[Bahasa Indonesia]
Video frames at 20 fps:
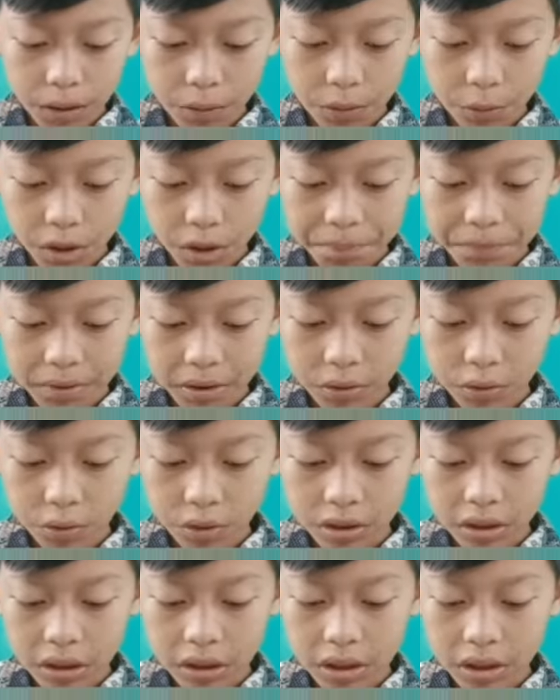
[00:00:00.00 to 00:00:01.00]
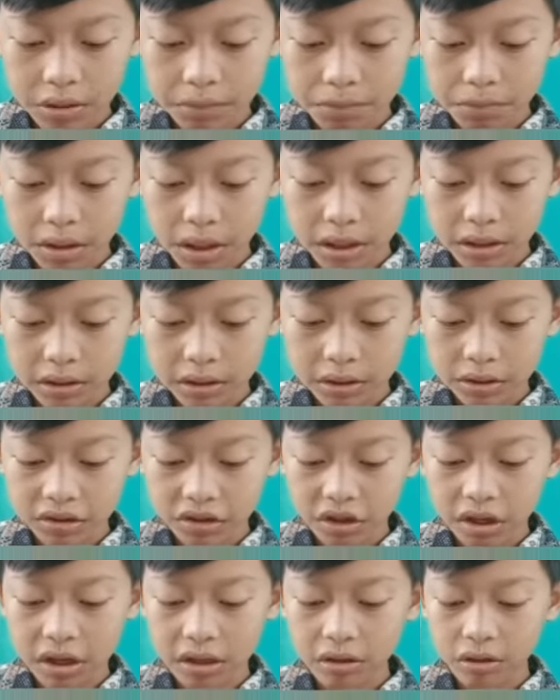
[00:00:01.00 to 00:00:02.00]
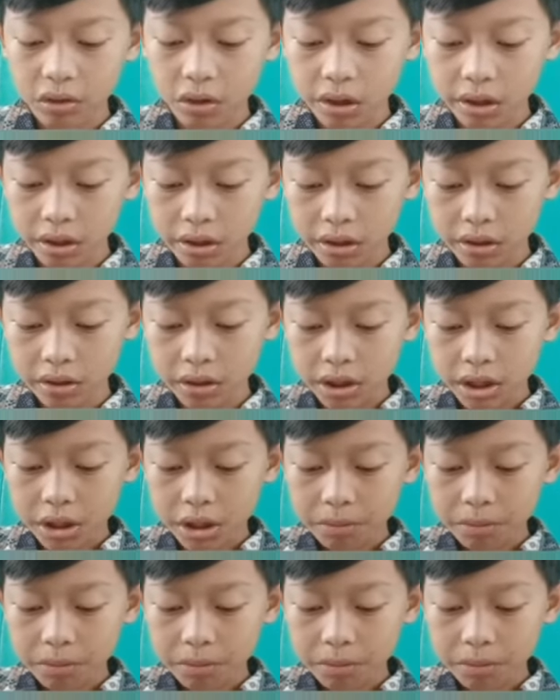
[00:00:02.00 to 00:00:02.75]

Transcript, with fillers: bahwa penggunaan bahan isolator